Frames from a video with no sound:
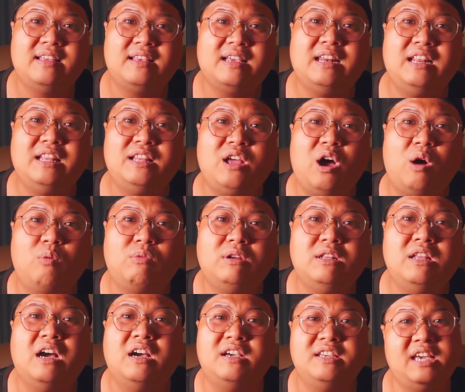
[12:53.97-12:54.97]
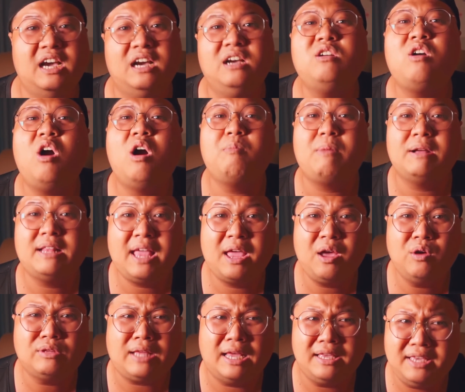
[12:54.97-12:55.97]
cái linh hồn nó đừng dẫn con bà
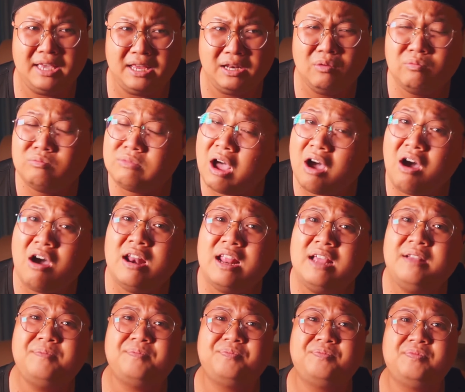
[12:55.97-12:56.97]
theo tại vì lúc đó đó